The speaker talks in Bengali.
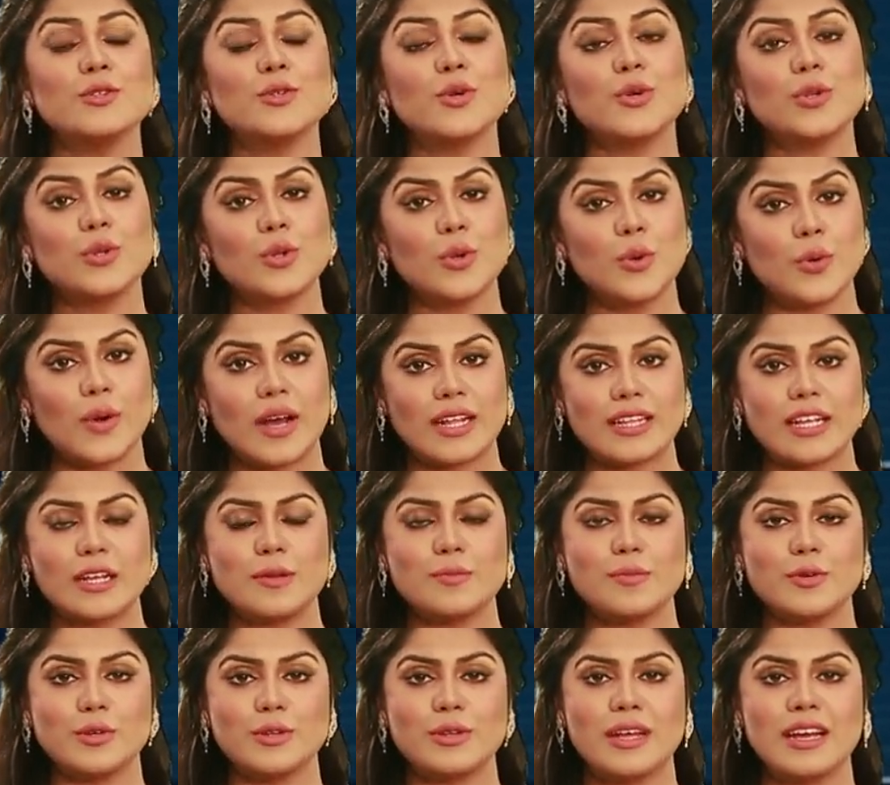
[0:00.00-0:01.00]
তথ্য
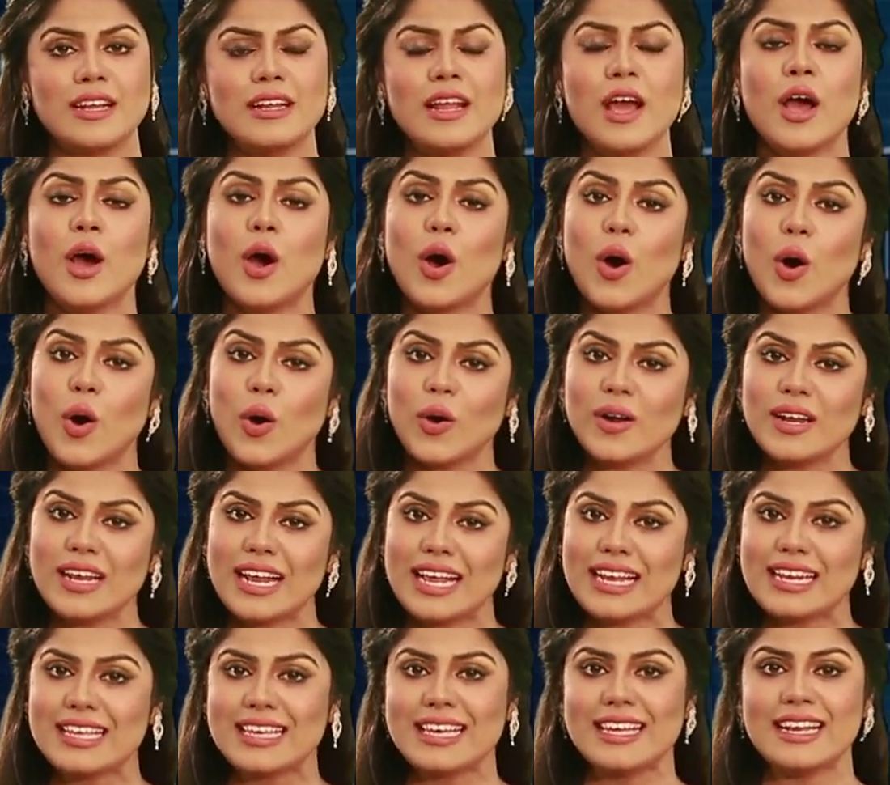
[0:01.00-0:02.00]
আদান প্রদান
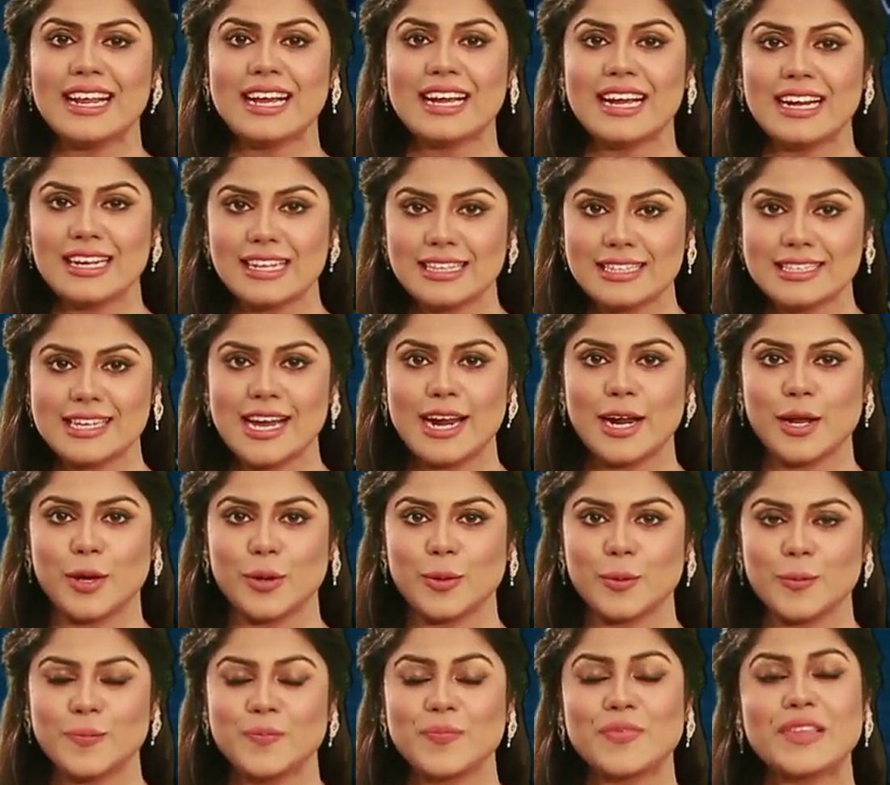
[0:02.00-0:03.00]
অনলাইন কেনাকাটা
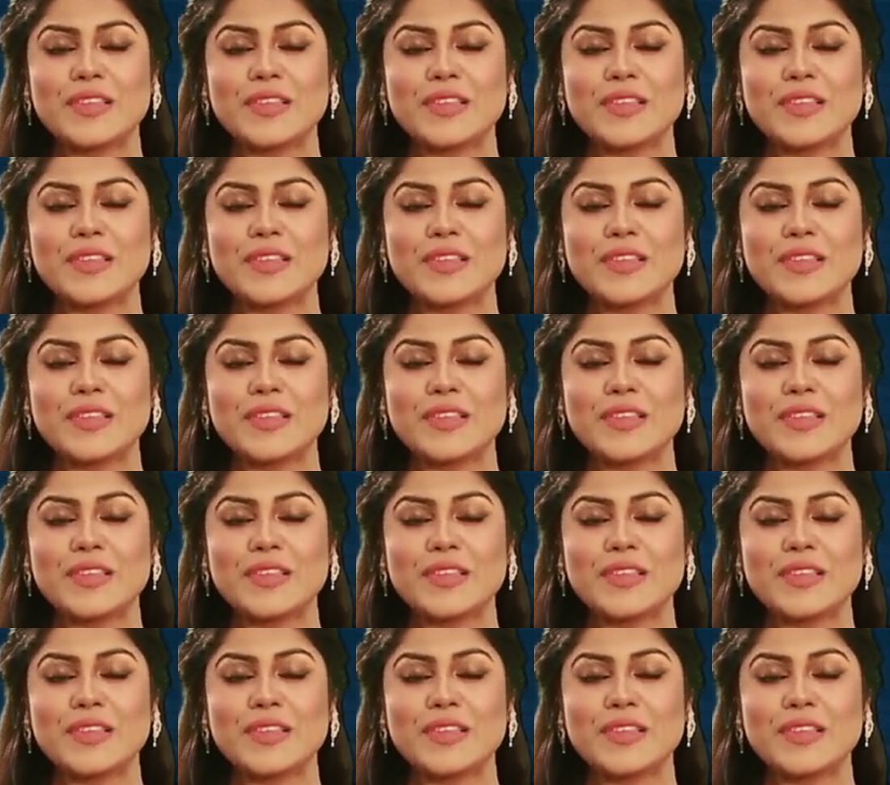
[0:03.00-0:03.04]
ছাড়াও